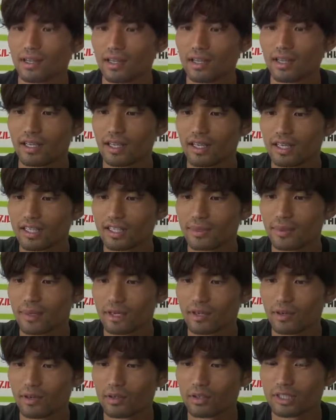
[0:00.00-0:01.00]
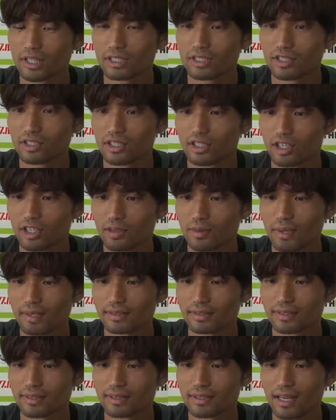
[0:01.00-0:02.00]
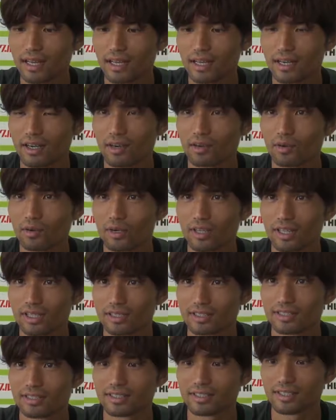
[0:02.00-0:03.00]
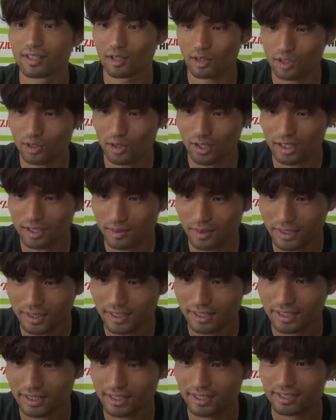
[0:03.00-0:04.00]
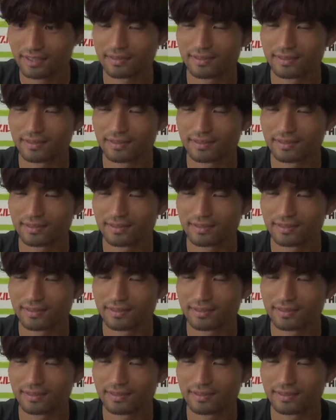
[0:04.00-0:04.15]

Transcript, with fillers: えー、背番号三十九番竹中幸喜ですよろしくお願いしますはじめ